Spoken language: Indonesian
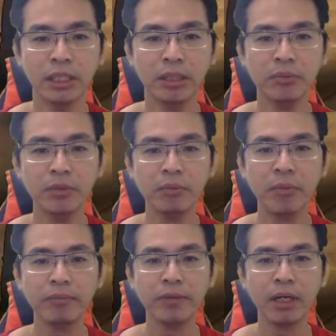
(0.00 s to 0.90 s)
imun
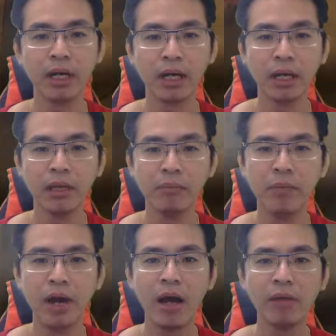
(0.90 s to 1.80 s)
debuff ya nggak kena
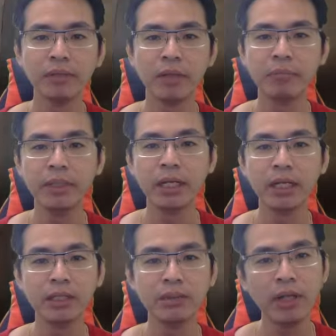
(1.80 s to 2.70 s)
debuff tapi ya
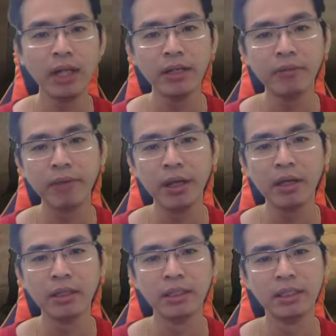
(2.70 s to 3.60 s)
gitu lah
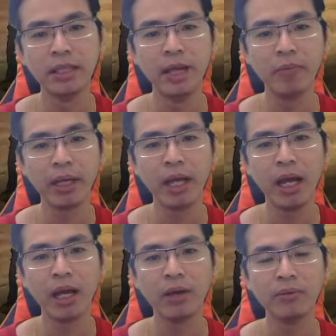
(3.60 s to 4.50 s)
Levi
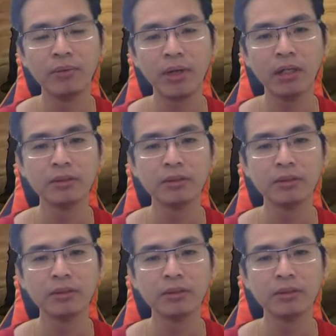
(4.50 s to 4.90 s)
damage-nya agak kurang